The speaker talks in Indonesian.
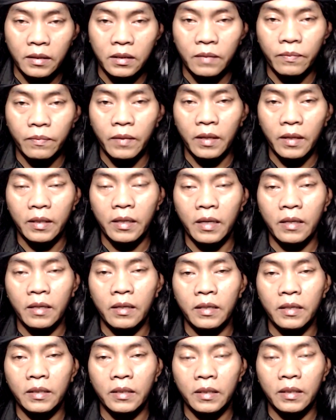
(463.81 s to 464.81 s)

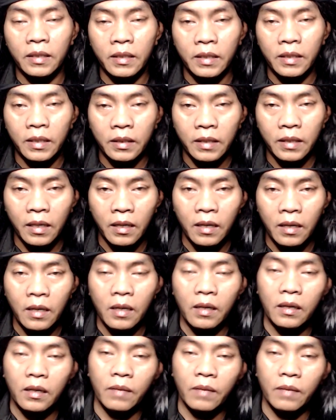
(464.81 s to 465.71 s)
sebagian rezeki kita